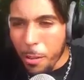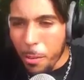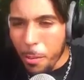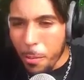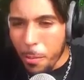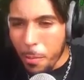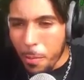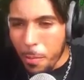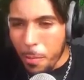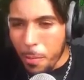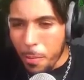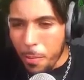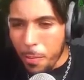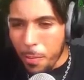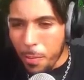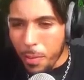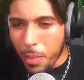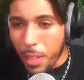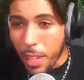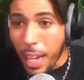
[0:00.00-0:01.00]
8
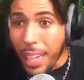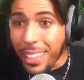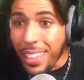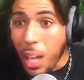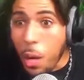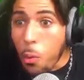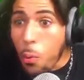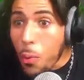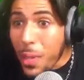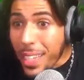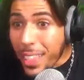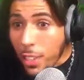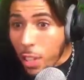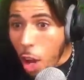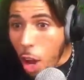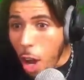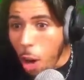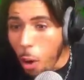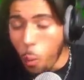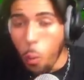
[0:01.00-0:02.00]
ans. Ah, t'as 8
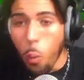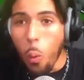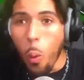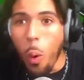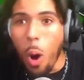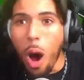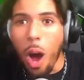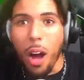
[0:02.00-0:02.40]
ans Wow